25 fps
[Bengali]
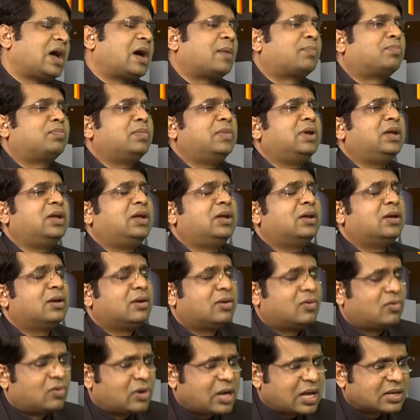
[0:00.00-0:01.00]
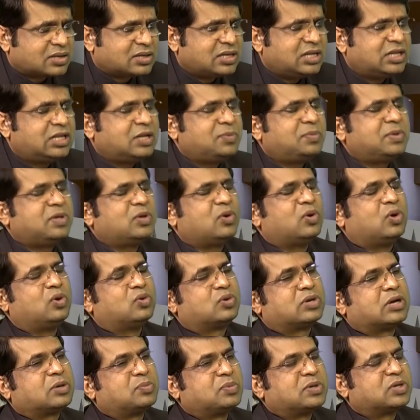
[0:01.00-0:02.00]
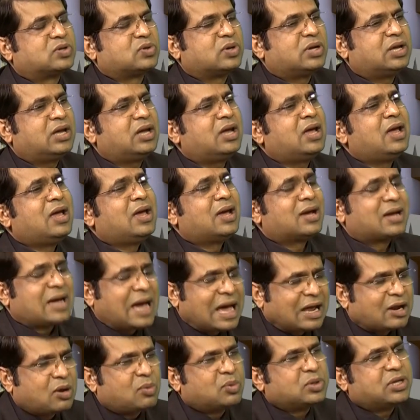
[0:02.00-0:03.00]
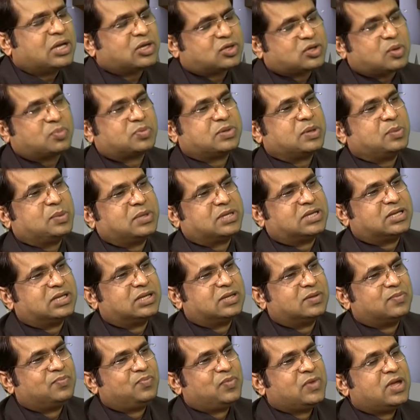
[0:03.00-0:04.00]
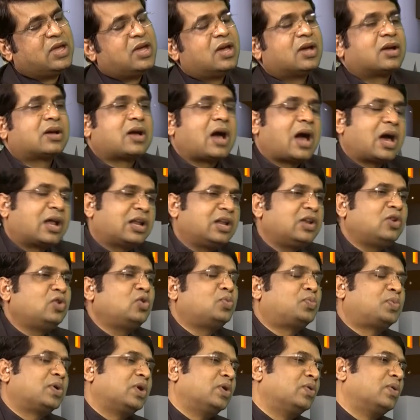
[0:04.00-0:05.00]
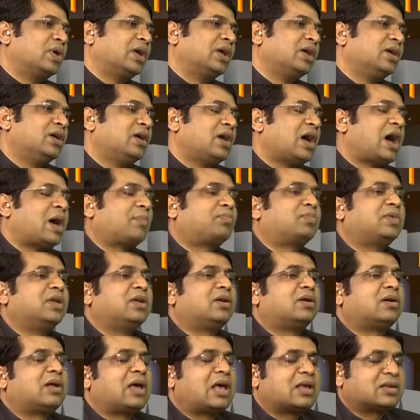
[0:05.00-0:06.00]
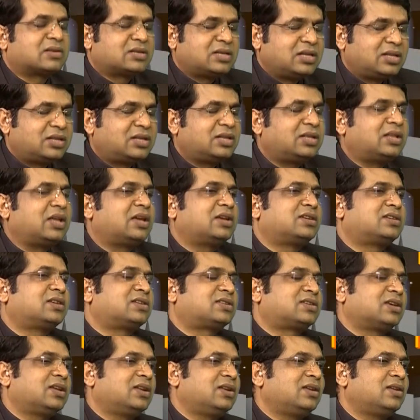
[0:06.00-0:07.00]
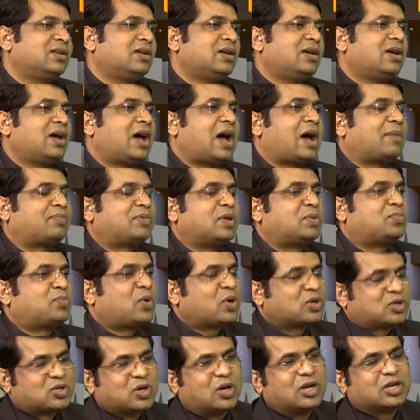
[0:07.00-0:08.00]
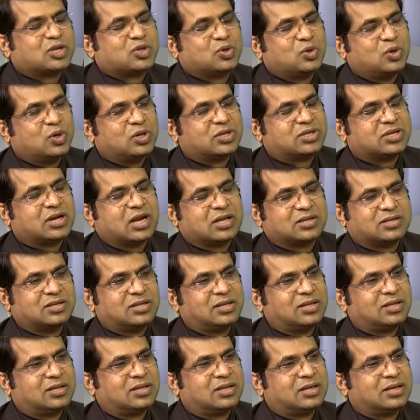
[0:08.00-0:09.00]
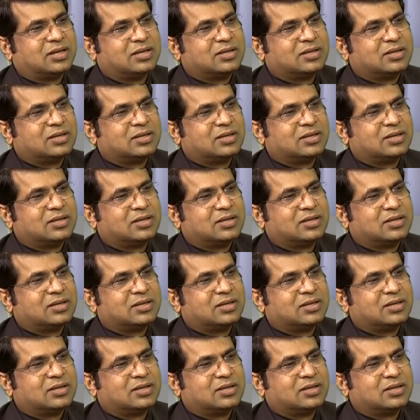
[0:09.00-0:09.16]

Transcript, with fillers: আপনি রাজনীতিবিদ হয়ে ওঠার পিছনে কার অবদান সবচেয়ে বেশি কার অনুপ্রেরণায় আপনি রাজনীতিতে এসেছেন আপনার পথ চলা শুরু হয়েছে রাজনীতিতে